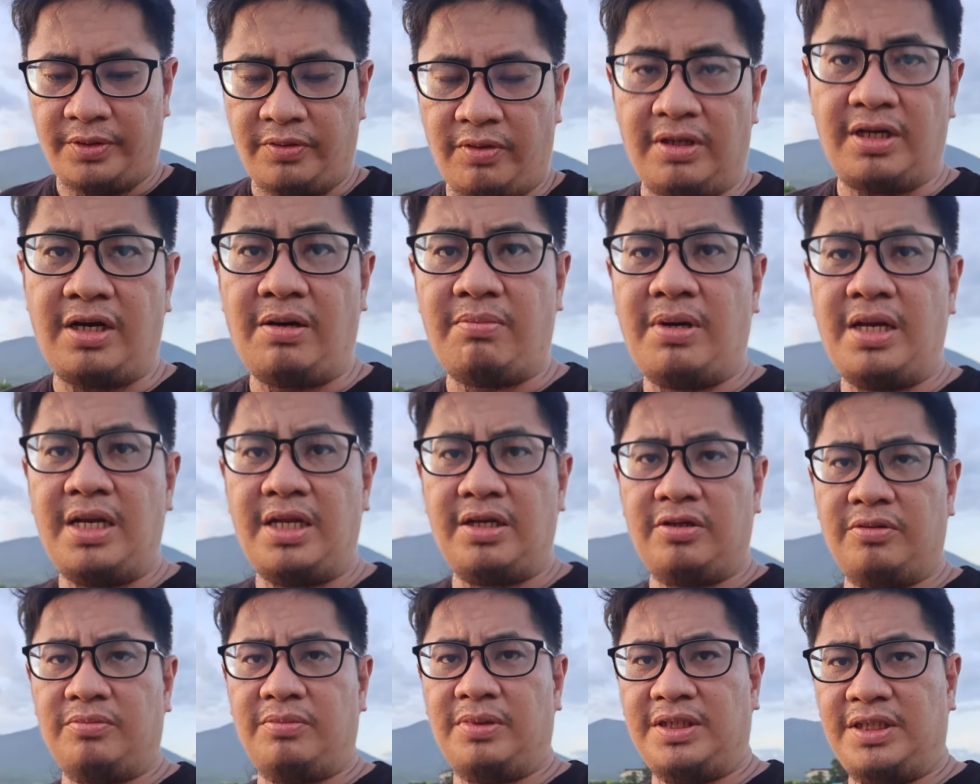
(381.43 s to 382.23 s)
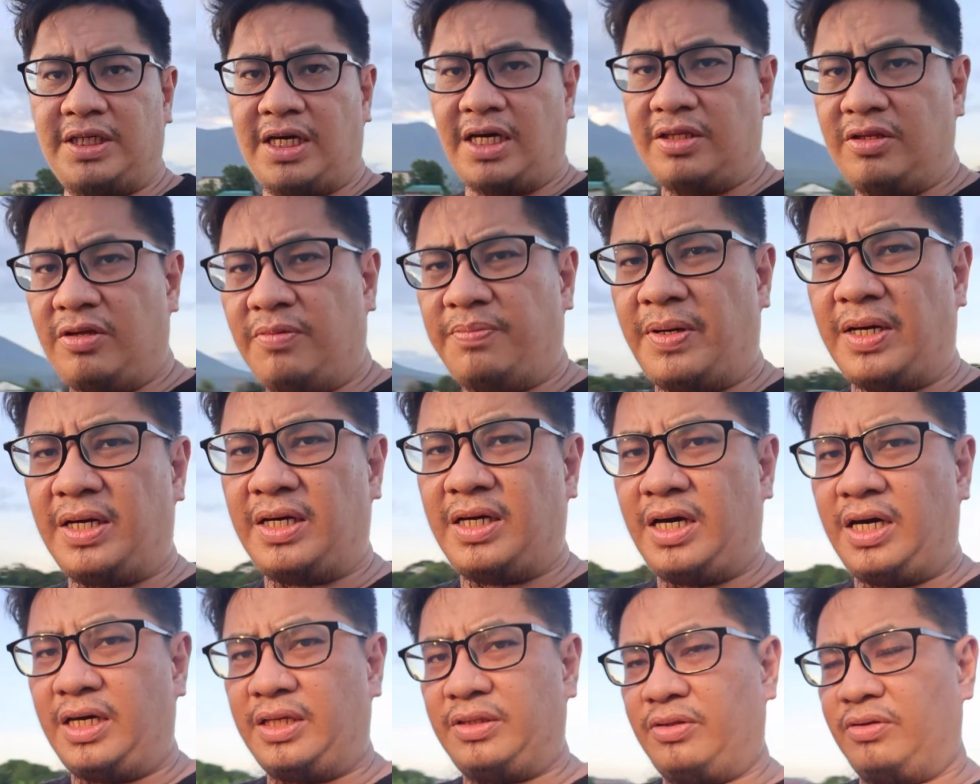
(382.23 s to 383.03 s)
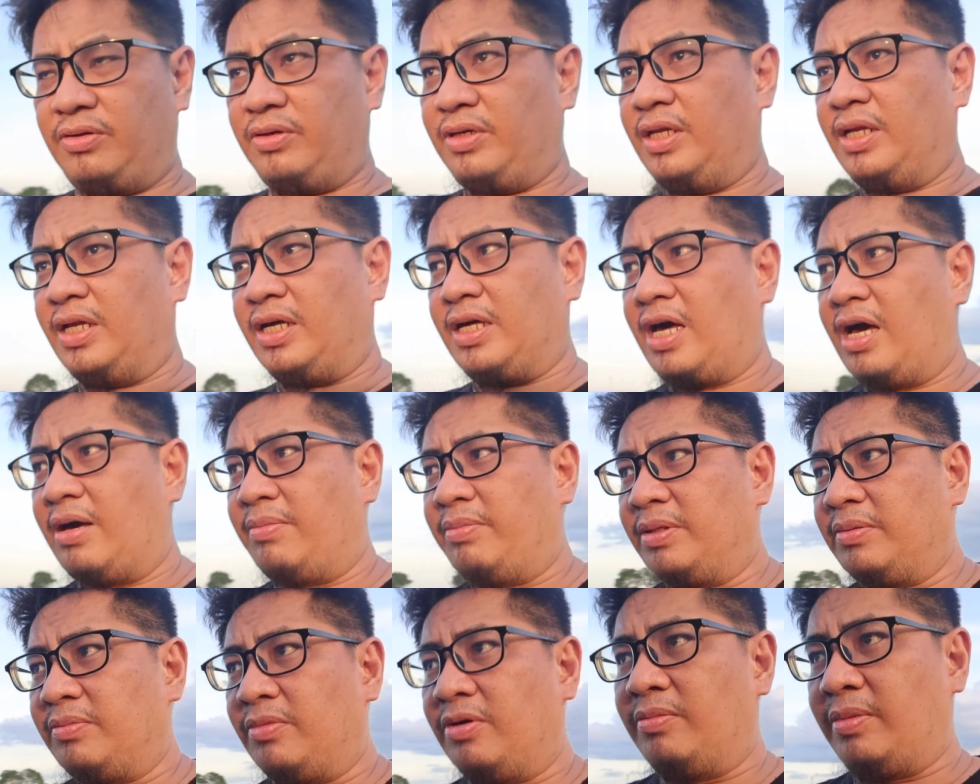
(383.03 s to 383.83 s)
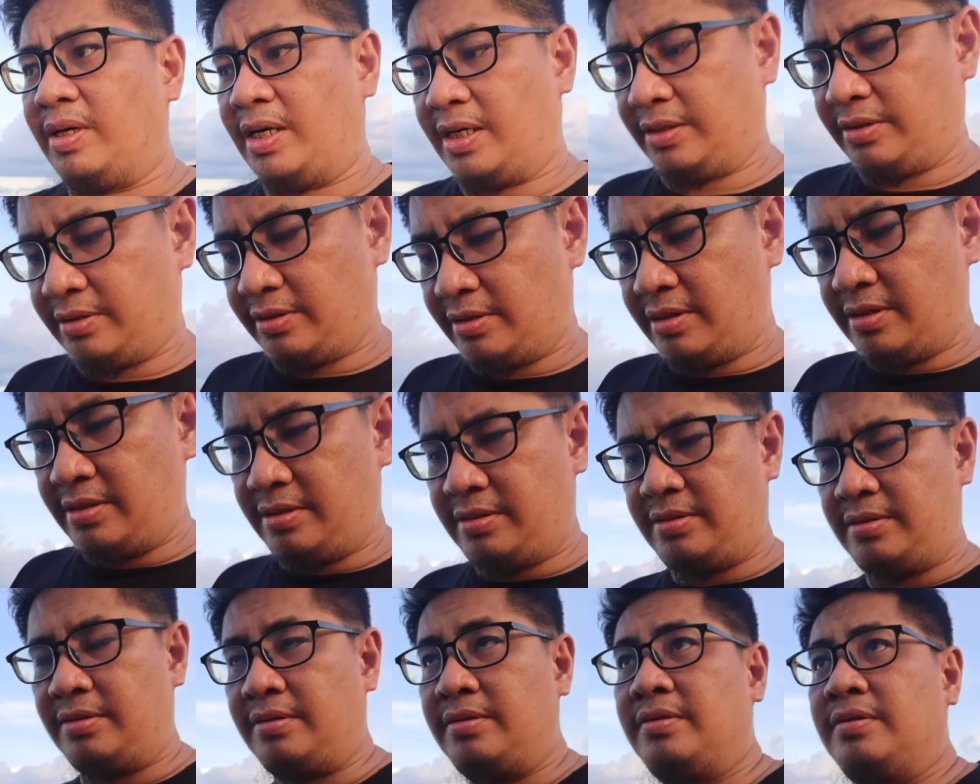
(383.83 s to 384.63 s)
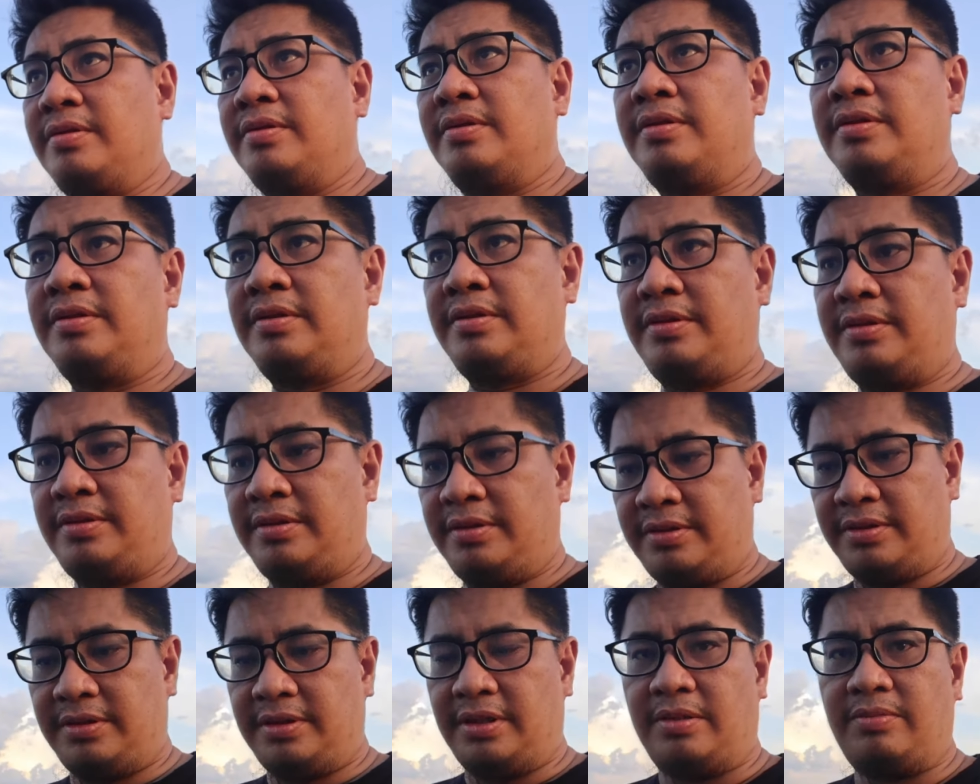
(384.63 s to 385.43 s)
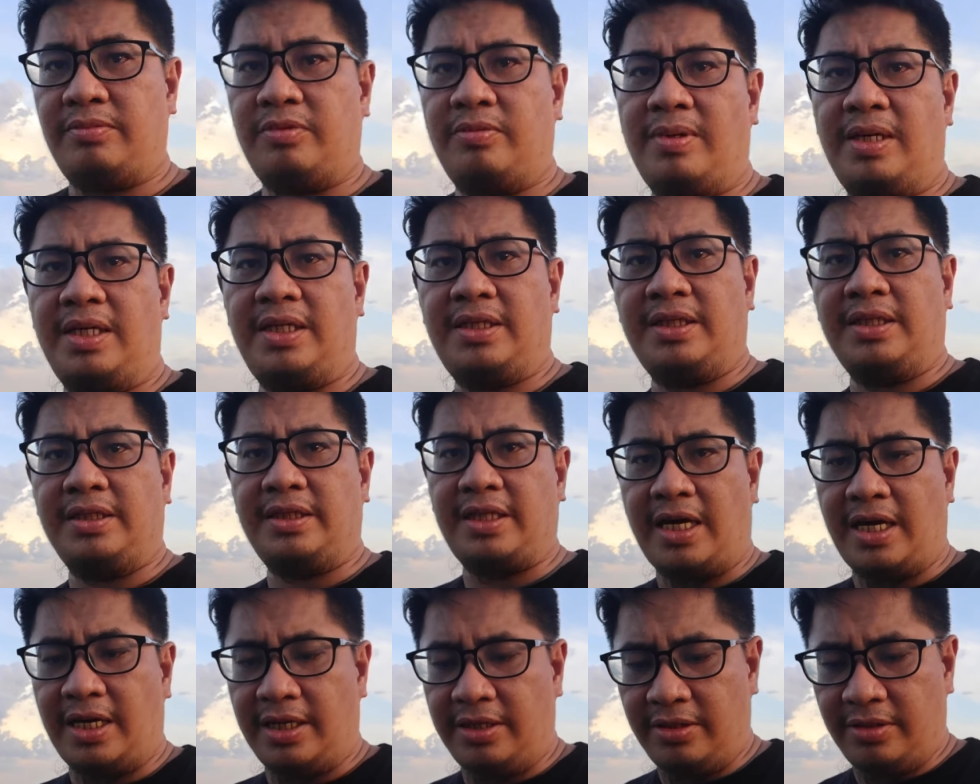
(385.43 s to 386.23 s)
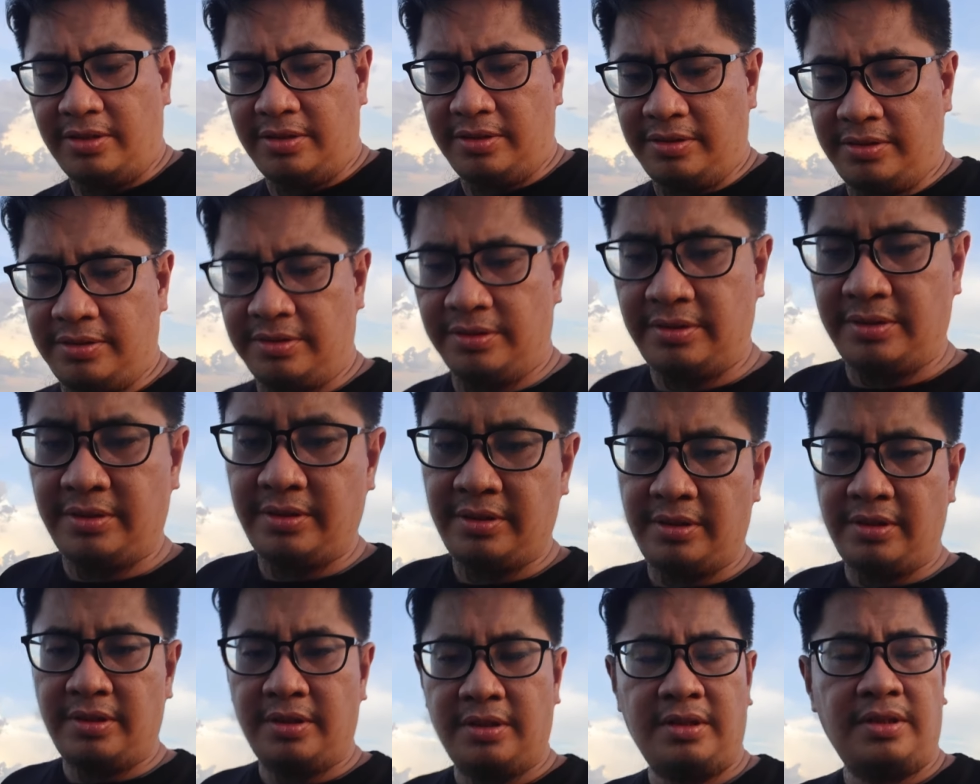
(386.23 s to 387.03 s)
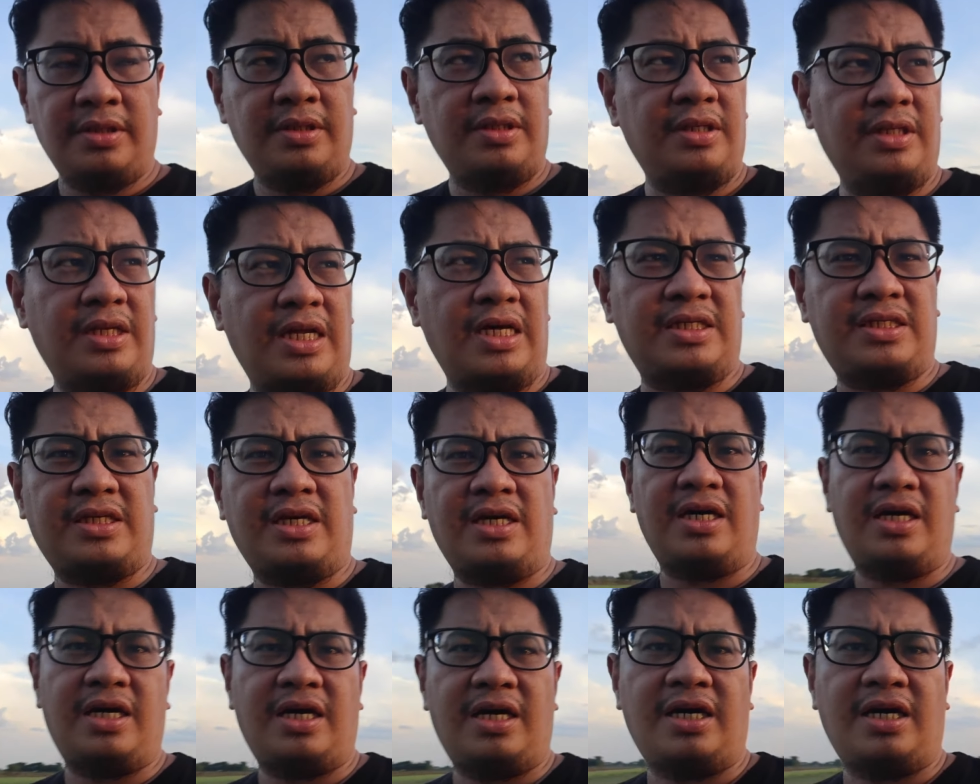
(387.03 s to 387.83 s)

huwag kang malikot masyado pagka ito yung ginagamit mo mga tol ayan bumalik na tayo nasa